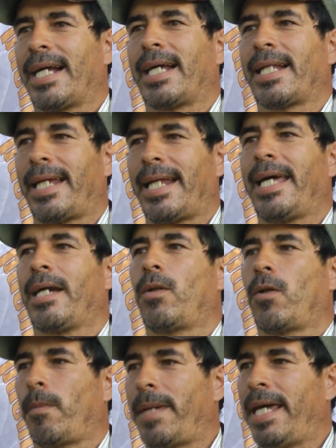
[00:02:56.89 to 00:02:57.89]
carrera de
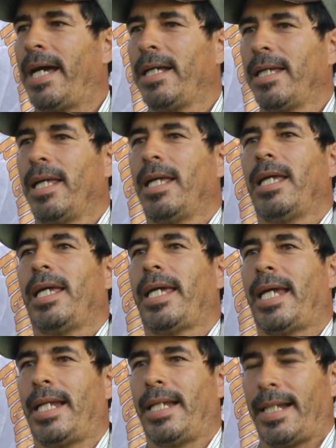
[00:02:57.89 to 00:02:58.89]
economía
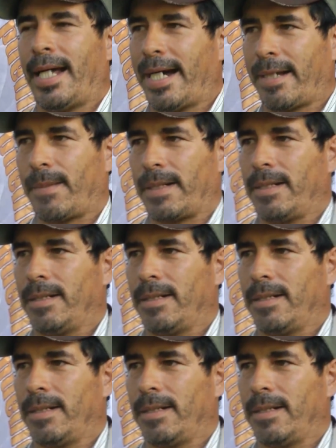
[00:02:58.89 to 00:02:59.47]
en Harvard.